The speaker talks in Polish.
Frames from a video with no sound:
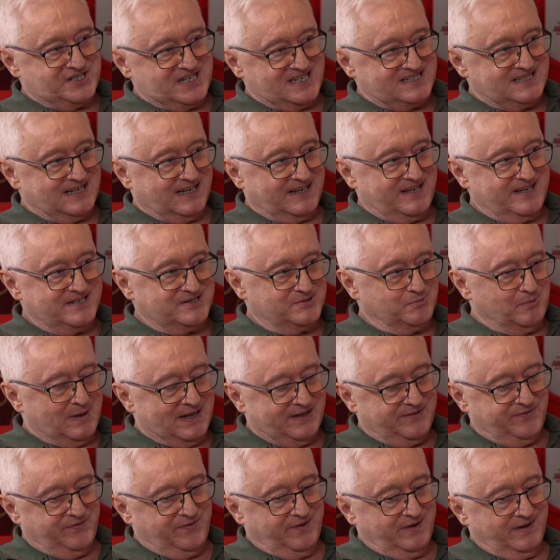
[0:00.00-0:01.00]
czasach jest
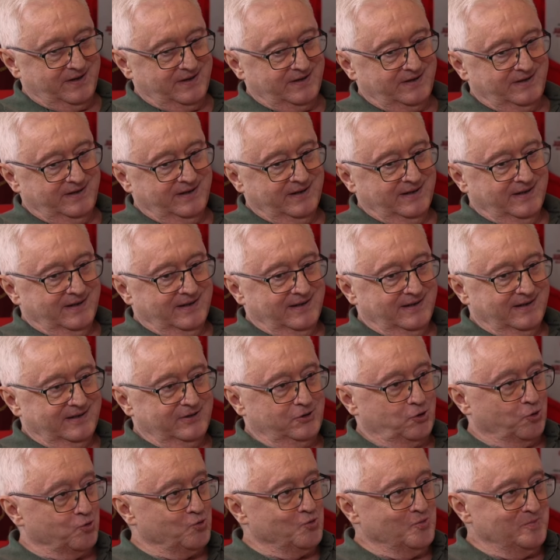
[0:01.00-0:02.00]
łatwiej
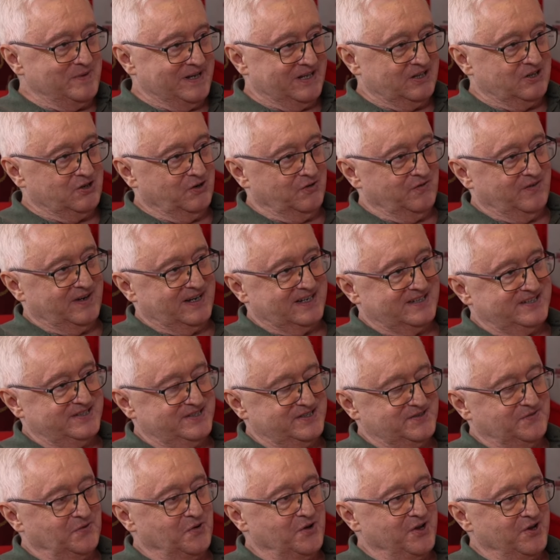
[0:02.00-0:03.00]
dokumentować
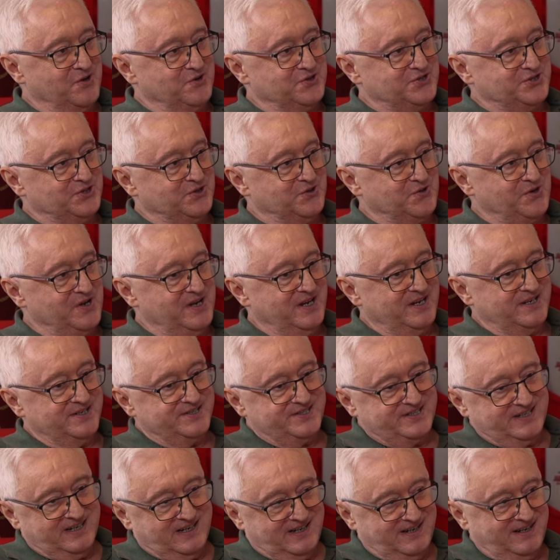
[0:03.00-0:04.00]
swoje
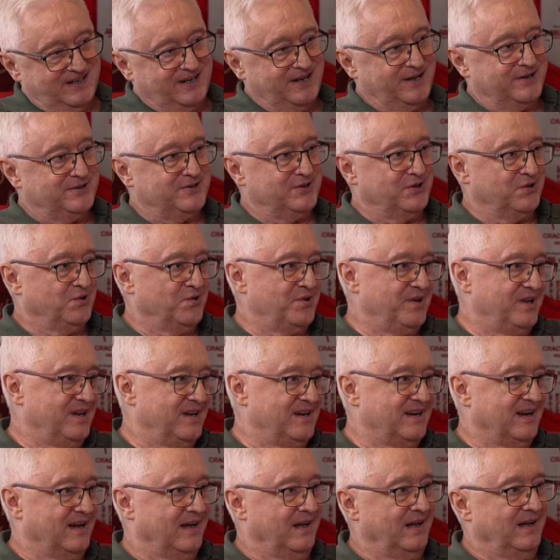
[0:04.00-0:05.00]
osiągnięcia,
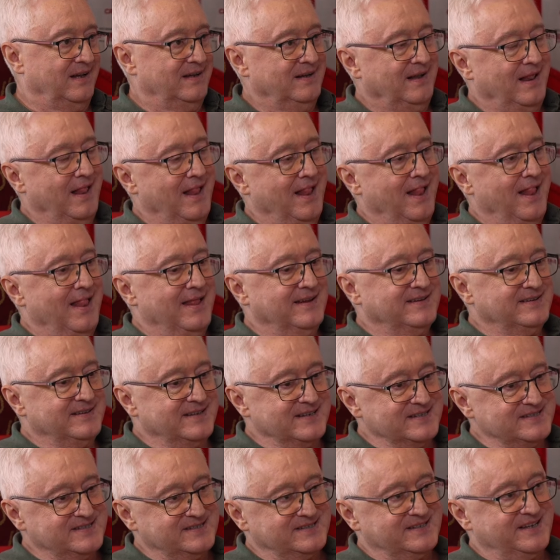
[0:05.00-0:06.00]
elektronika,
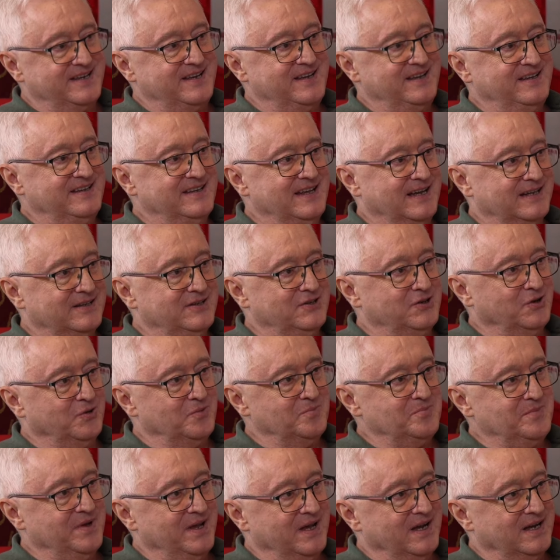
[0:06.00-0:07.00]
dyski,
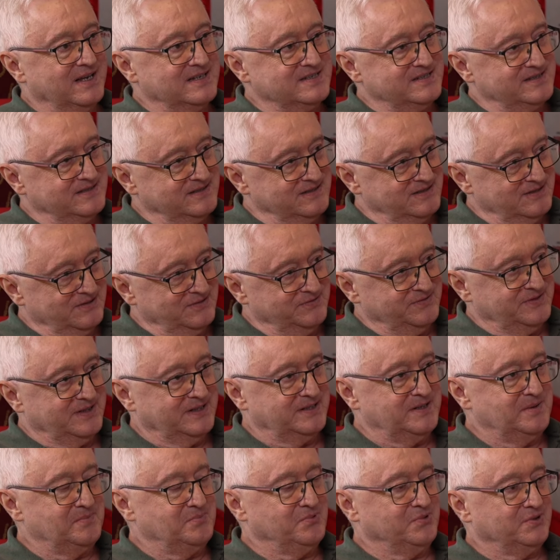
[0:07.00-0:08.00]
natomiast no,
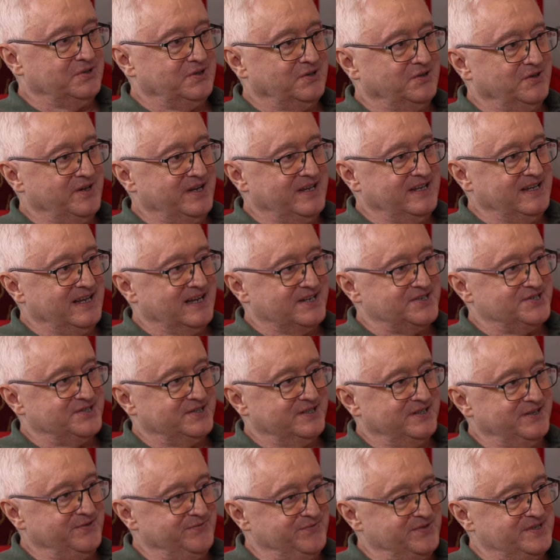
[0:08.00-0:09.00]
wtedy było trochę
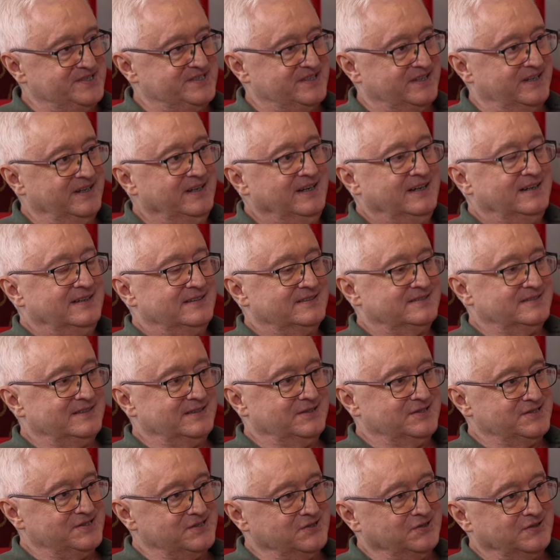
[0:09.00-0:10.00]
inaczej i widzę, że
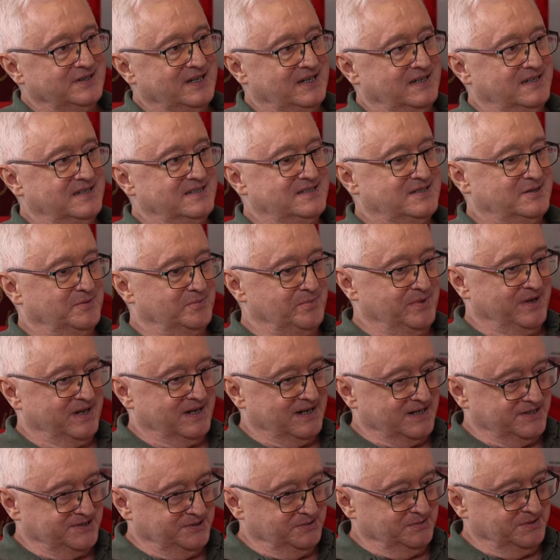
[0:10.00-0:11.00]
doskonale sobie
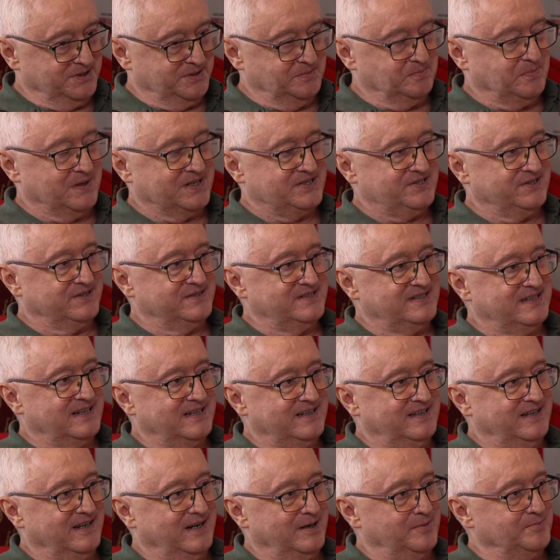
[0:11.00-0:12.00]
radziłeś patrząc na
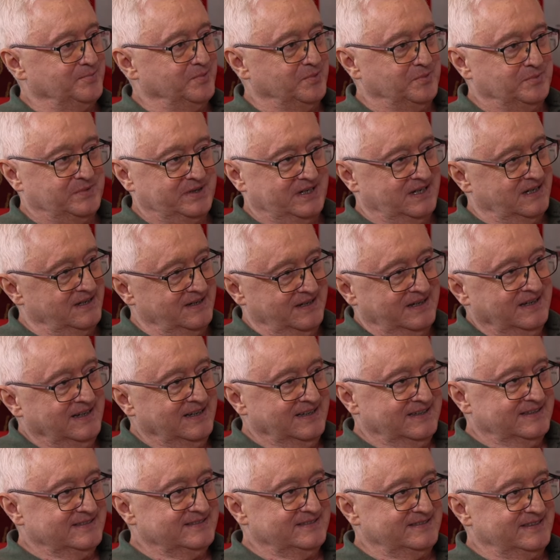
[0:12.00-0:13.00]
te albumy, ale
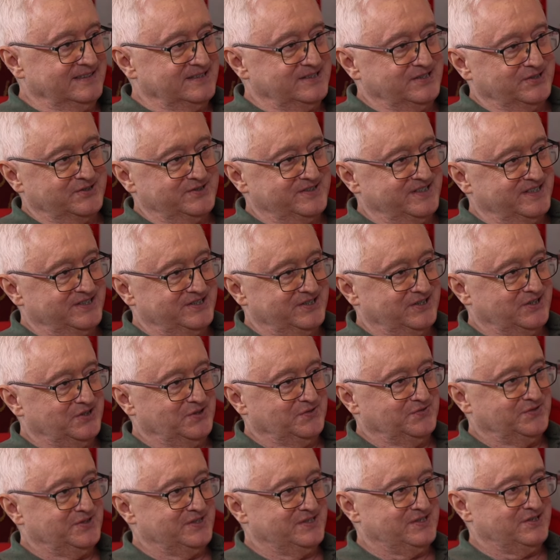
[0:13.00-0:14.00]
nie sądzę, że
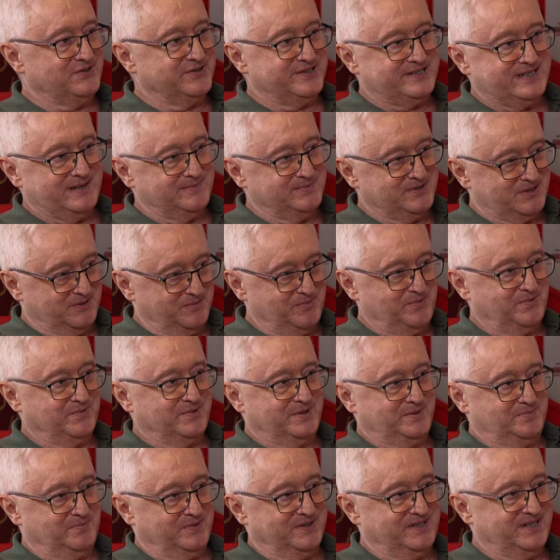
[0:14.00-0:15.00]
to wszystko sam
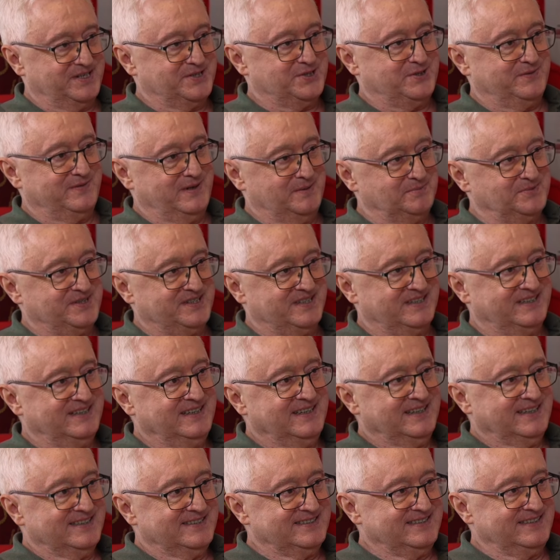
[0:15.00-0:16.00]
zrobiłeś. Podejrzewam, że
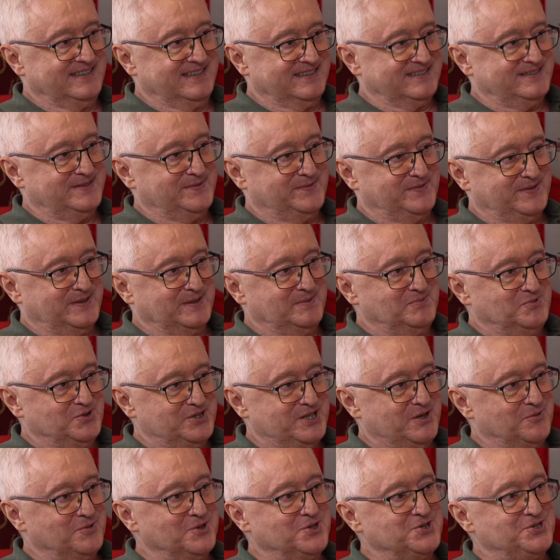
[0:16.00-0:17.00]
jest w tym
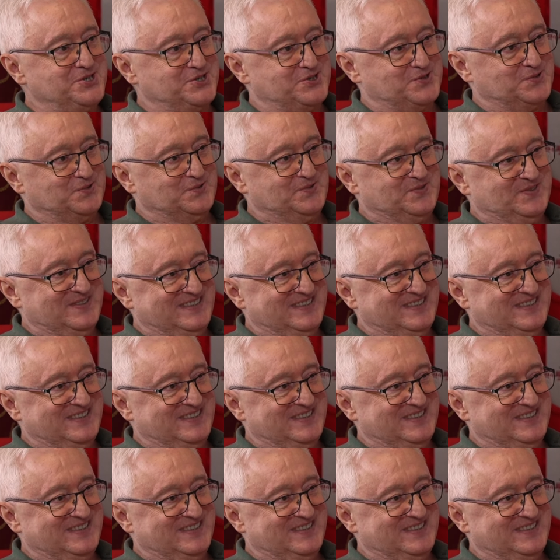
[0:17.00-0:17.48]
udział rodziców.